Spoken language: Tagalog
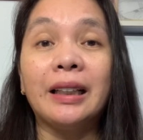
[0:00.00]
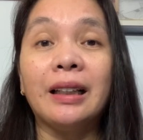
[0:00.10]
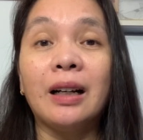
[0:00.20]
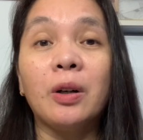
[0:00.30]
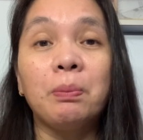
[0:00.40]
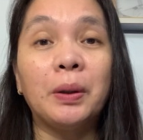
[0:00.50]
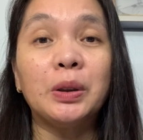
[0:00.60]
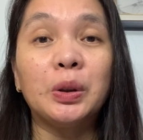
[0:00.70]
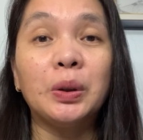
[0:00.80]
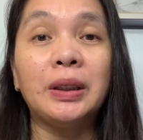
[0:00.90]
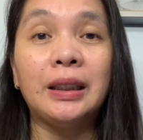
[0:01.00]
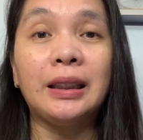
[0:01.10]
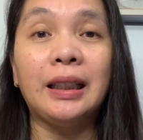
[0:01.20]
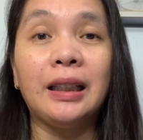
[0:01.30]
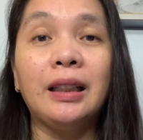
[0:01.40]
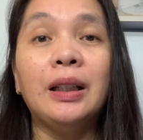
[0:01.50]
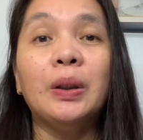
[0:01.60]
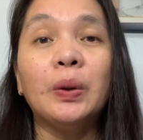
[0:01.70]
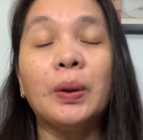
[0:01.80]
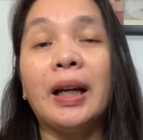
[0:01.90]
ng opportunity
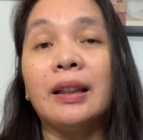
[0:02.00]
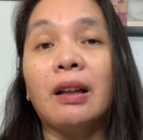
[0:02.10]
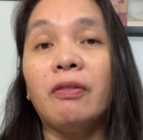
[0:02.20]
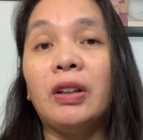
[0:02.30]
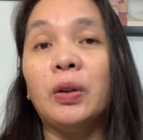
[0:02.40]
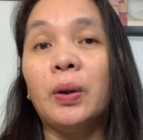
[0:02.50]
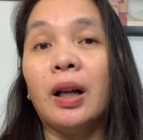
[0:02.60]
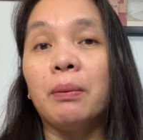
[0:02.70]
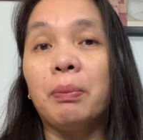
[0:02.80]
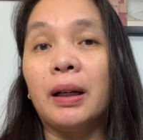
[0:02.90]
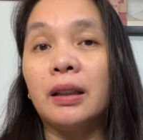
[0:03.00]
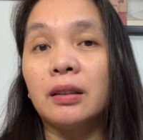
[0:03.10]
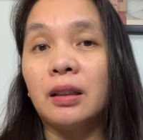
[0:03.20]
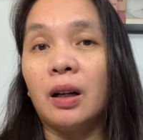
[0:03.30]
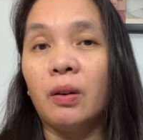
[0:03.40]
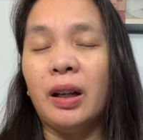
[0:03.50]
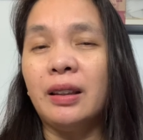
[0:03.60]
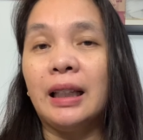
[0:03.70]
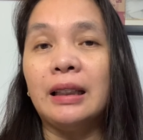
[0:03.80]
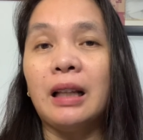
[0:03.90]
to get a VUL product now.
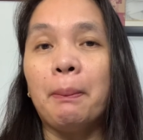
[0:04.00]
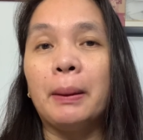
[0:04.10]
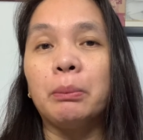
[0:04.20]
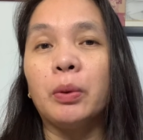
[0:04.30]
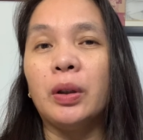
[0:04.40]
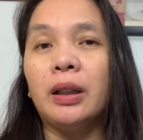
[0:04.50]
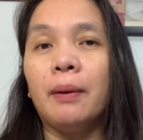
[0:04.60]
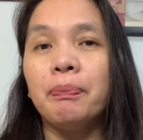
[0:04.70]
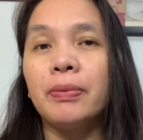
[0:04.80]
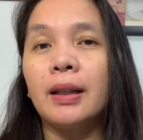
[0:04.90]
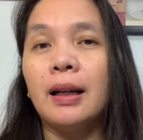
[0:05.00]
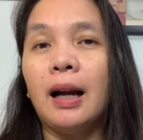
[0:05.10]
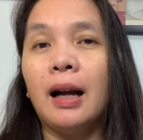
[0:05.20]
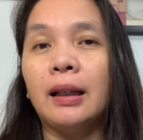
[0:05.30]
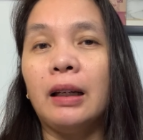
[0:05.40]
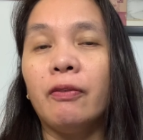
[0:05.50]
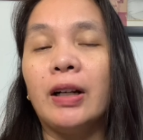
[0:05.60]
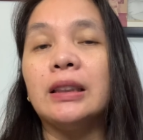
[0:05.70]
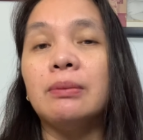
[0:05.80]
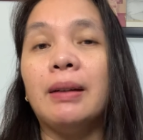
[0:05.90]
And then dapat po ang
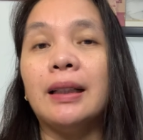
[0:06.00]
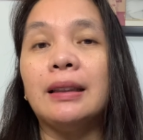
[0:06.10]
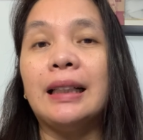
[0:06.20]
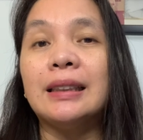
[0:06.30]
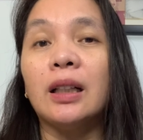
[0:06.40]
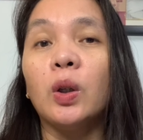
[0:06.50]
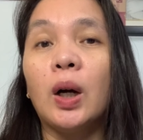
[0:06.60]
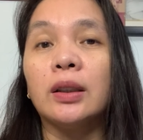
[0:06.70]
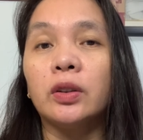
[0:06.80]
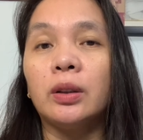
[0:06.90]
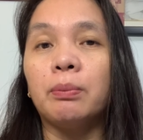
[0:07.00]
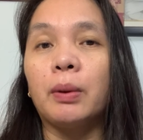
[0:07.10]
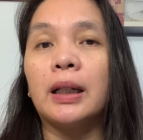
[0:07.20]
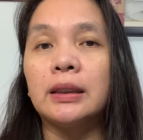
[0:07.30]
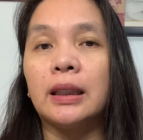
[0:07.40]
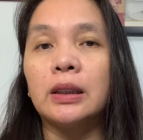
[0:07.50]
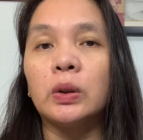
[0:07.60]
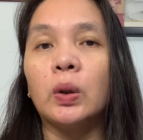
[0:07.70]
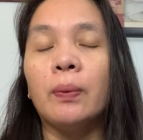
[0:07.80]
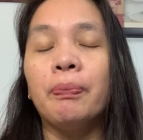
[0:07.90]
investment is a long-term process.
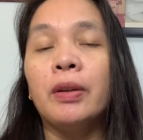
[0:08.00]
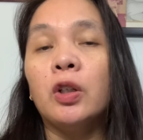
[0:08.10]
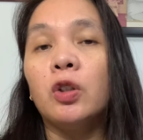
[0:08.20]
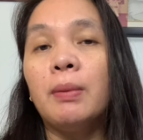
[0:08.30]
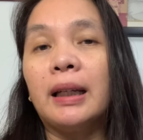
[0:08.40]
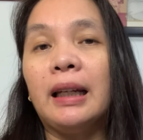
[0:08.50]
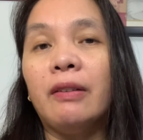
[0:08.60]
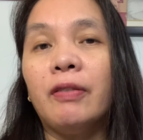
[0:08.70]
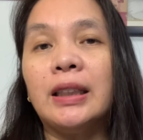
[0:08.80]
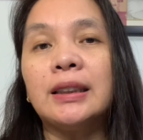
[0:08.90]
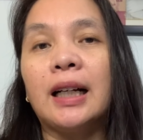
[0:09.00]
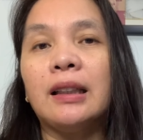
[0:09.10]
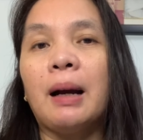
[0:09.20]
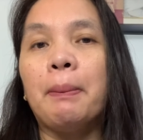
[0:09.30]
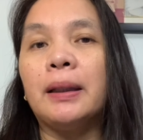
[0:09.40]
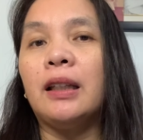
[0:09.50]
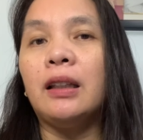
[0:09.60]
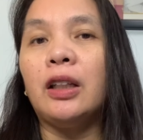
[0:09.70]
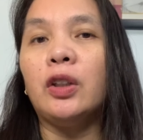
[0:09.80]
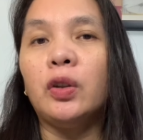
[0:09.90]
So, kung mag invest ka, dapat
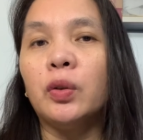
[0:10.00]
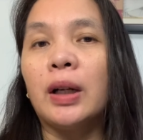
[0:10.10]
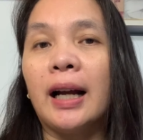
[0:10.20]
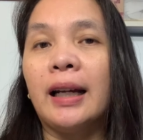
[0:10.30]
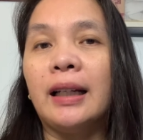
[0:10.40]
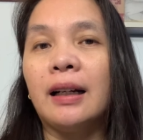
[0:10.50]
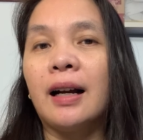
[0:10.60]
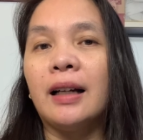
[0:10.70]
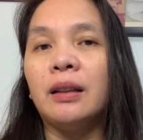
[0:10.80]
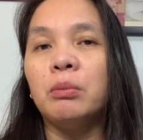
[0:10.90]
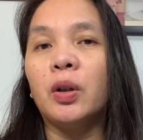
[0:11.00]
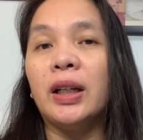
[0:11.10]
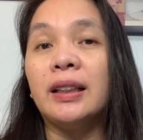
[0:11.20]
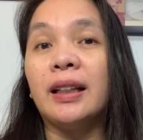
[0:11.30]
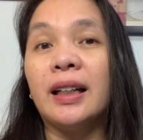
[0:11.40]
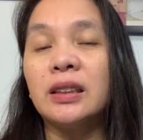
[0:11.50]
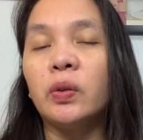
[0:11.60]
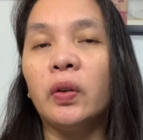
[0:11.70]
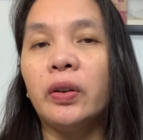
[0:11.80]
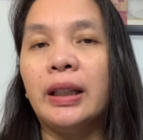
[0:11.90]
hindi yung kakailanganin mo in the next
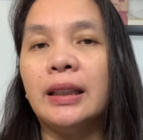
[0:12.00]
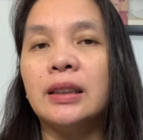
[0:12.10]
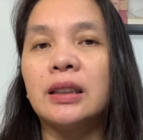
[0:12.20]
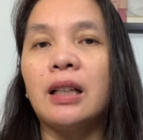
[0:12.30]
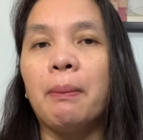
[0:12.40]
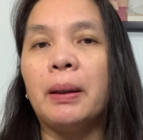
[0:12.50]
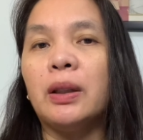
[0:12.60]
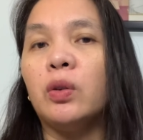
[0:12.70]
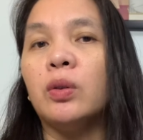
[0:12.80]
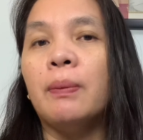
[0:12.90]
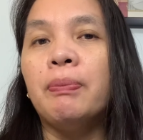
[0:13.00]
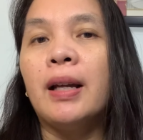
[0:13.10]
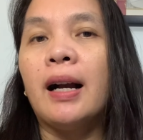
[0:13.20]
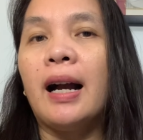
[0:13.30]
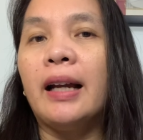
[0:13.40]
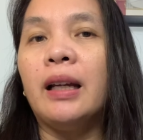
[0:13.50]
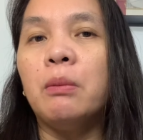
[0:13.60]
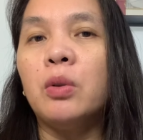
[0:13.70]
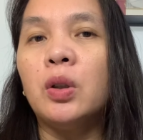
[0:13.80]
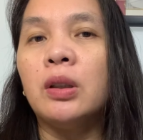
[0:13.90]
few years. Dapat yung kaya
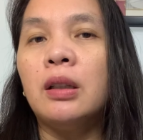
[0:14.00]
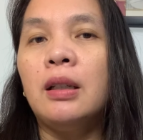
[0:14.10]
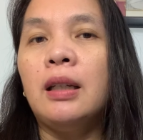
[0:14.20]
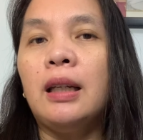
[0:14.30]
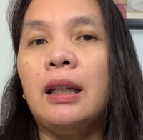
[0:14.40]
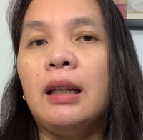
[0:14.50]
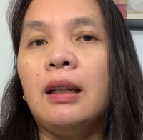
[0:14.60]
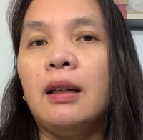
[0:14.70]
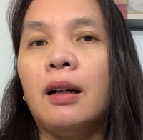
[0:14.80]
mong i